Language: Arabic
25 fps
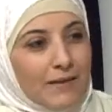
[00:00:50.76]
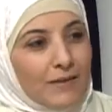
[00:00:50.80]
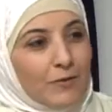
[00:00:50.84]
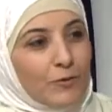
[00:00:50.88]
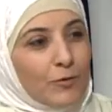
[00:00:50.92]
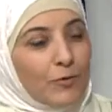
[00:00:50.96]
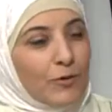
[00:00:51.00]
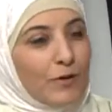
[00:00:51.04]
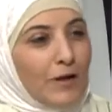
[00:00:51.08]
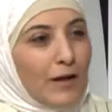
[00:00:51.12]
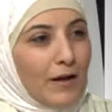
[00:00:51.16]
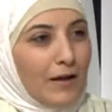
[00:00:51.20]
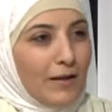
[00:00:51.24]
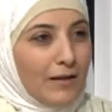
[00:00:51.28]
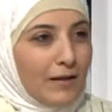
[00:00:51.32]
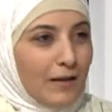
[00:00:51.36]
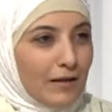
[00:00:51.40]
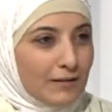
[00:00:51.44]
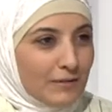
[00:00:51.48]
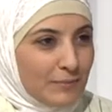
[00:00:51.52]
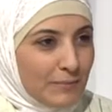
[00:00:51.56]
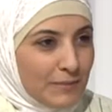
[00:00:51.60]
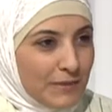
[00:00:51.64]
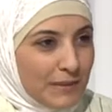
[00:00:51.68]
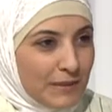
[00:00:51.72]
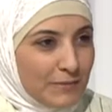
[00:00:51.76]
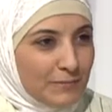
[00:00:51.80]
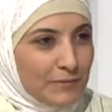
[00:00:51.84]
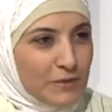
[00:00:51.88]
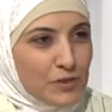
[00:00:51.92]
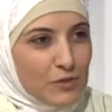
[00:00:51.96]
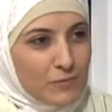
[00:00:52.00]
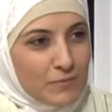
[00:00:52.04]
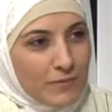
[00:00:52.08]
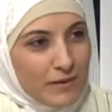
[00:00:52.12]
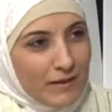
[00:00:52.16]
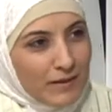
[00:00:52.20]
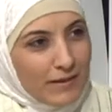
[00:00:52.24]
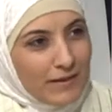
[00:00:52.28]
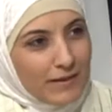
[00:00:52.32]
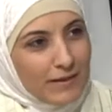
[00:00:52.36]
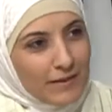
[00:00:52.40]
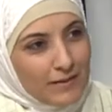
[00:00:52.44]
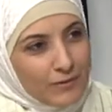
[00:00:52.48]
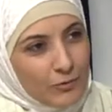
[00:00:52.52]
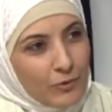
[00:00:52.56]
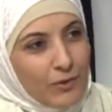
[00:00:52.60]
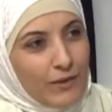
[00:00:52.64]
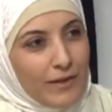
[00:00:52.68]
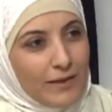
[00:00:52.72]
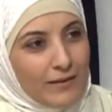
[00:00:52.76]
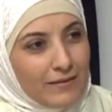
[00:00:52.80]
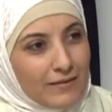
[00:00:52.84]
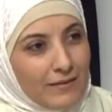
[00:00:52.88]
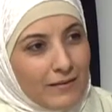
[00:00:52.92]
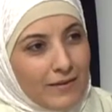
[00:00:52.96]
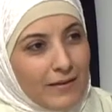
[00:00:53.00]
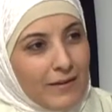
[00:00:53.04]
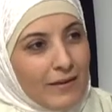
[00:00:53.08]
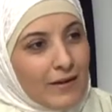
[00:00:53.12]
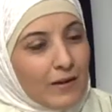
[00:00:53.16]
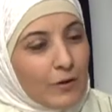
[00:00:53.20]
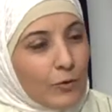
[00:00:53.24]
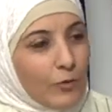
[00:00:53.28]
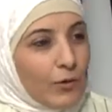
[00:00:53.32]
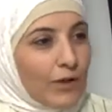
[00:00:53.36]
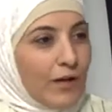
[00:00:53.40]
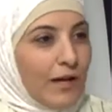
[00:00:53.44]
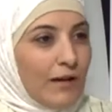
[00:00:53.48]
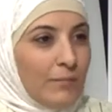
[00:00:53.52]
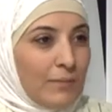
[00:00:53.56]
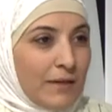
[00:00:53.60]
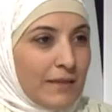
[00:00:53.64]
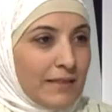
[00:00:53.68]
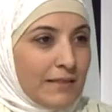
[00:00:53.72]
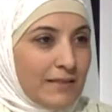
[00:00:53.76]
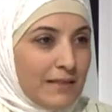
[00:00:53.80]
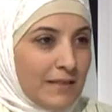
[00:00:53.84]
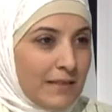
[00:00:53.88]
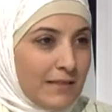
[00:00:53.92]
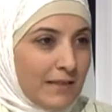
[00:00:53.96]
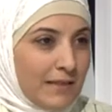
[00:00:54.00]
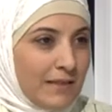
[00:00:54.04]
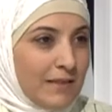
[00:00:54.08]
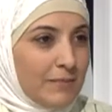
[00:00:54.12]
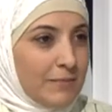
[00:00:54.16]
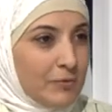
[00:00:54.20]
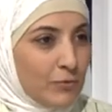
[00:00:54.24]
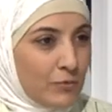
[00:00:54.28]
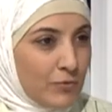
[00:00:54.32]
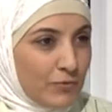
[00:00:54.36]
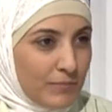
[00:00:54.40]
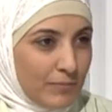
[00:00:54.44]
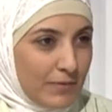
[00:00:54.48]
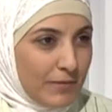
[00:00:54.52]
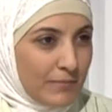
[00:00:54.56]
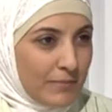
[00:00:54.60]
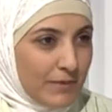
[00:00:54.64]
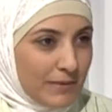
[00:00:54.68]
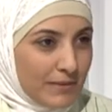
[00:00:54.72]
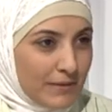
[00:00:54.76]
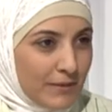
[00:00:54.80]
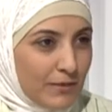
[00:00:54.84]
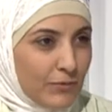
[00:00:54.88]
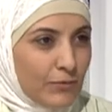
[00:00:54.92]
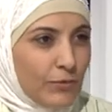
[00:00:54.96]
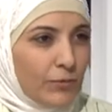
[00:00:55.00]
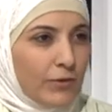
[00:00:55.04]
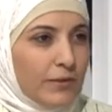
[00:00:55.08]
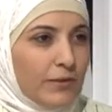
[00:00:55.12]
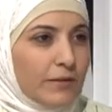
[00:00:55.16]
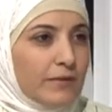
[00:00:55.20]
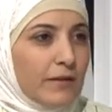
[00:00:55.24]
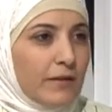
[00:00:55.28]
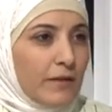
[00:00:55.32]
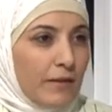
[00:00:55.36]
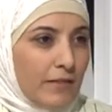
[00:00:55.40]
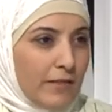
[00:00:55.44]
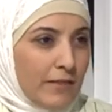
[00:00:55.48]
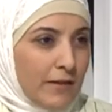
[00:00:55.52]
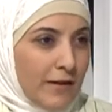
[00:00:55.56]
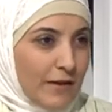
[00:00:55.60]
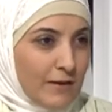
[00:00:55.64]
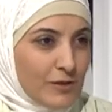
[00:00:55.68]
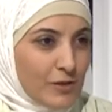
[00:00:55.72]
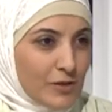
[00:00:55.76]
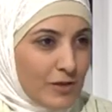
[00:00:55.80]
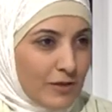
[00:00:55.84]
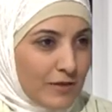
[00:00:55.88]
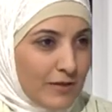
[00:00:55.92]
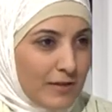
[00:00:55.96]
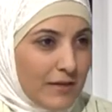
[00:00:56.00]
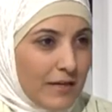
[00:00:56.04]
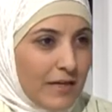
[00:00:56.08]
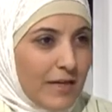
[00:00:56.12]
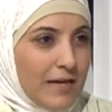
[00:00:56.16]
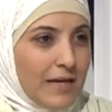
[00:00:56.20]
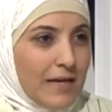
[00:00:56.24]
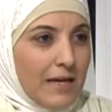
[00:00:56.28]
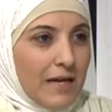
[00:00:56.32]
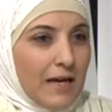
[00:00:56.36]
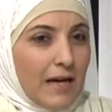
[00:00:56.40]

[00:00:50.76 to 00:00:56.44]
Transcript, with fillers: القرحه الهضميه بتشمل نوعين قرحه معديه اللي بتكون بالمعده وقرحه الاثنى عشر نعم.